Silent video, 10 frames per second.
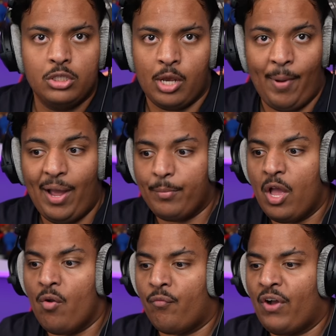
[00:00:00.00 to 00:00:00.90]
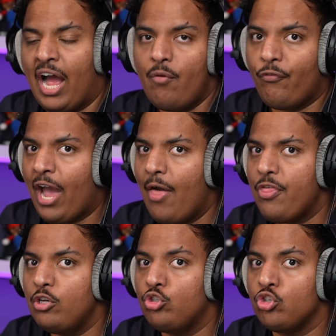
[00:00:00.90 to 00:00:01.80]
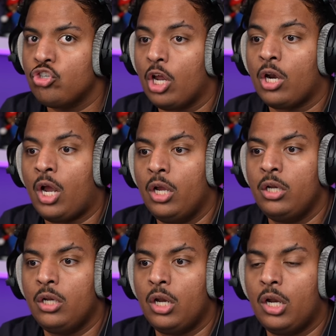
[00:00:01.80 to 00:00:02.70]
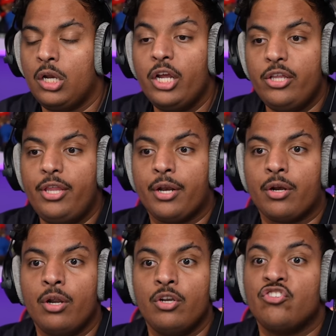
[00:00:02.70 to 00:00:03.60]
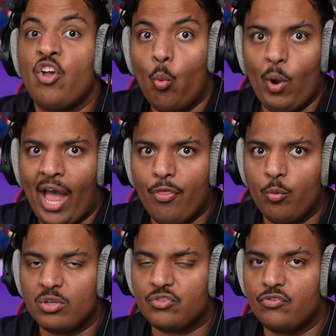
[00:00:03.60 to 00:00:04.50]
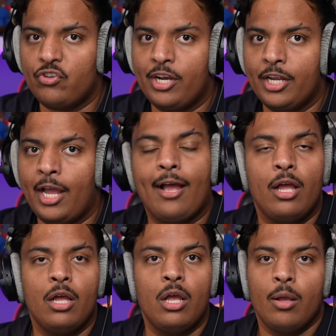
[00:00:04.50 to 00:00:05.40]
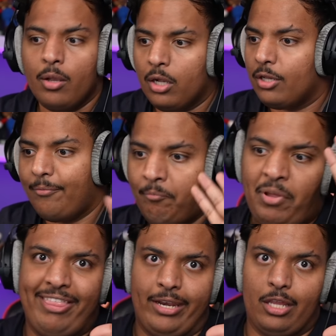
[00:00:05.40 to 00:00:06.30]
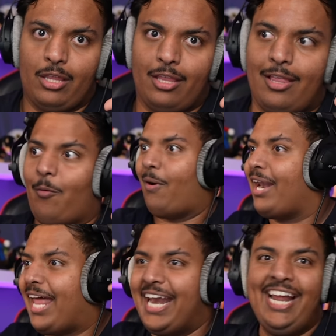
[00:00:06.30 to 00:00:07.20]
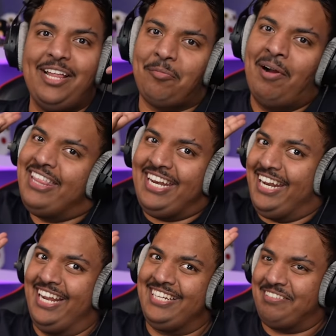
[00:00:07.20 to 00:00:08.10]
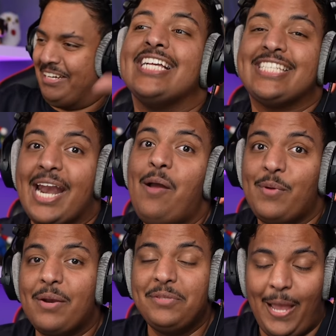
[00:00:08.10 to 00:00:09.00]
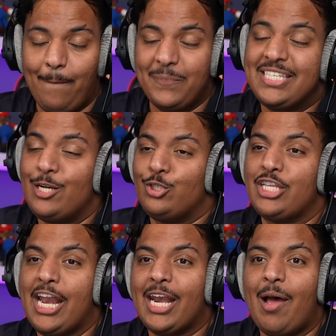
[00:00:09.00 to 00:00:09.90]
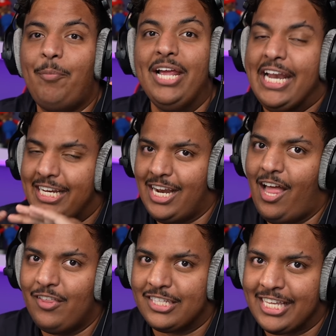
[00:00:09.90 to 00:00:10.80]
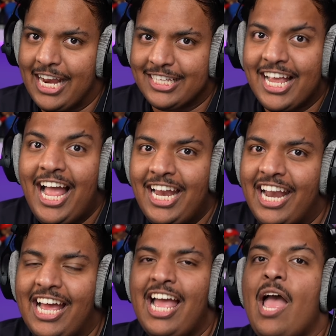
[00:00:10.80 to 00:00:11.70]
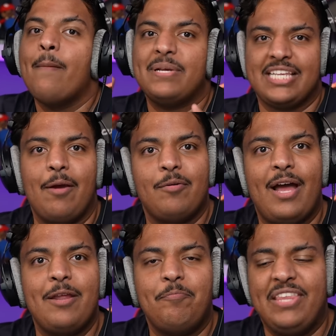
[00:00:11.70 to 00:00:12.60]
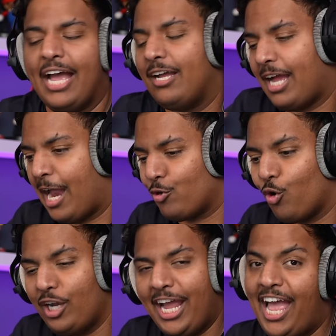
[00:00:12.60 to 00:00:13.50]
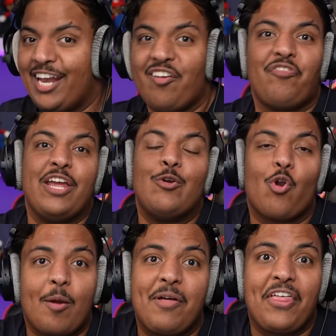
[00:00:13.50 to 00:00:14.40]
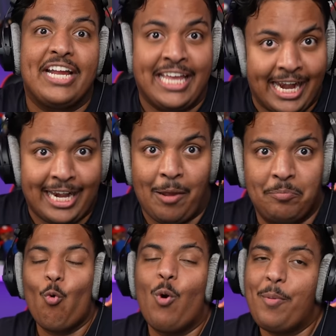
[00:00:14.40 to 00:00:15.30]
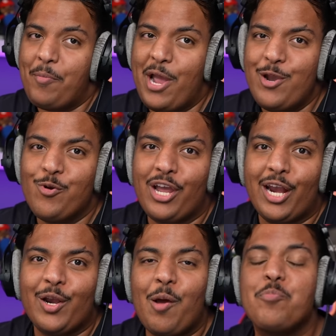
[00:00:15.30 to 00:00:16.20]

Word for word: تمام؟ فهل في هذا الجزء راح إن نقدر نسوي هذه الوصفة السرية؟ ما أدري والله انا عد ما ادري يا شباب صراحه مره متحمس للجزء الرابع لان الاحداث صارت احلى بس قبل ما نبدا الكل يعرف انه رمضان قرب وبما انه قرب